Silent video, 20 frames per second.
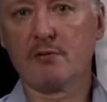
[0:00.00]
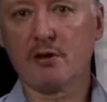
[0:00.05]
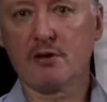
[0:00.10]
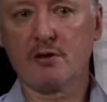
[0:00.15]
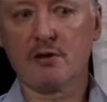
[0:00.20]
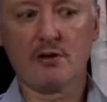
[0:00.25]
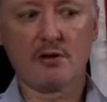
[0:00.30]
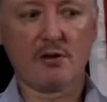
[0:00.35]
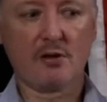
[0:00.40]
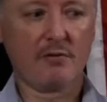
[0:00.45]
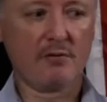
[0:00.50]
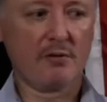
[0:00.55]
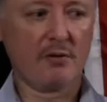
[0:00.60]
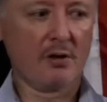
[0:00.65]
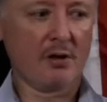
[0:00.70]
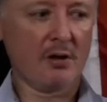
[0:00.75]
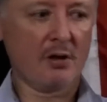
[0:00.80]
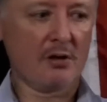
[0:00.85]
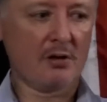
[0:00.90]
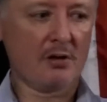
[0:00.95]
в Российской
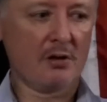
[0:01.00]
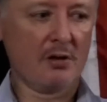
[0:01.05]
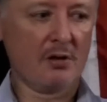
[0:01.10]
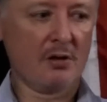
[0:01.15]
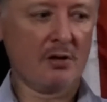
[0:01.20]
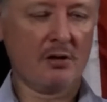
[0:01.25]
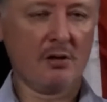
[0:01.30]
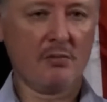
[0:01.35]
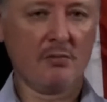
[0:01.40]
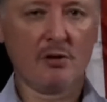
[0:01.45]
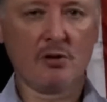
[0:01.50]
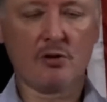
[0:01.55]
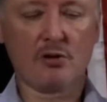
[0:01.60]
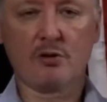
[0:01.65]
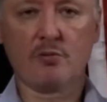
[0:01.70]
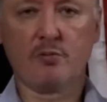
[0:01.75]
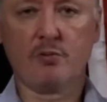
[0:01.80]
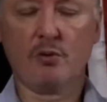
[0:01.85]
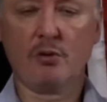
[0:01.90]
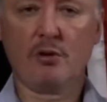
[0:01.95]
Федерации я с ним
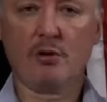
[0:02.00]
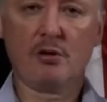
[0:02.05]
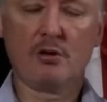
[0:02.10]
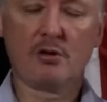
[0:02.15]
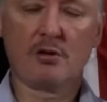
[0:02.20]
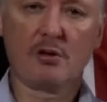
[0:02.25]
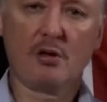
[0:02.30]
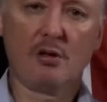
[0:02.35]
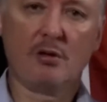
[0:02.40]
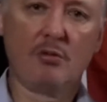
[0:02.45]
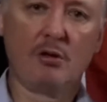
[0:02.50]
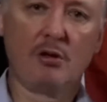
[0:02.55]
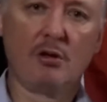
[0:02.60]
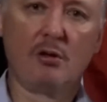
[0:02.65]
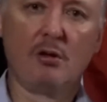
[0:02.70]
даже спорить не стал.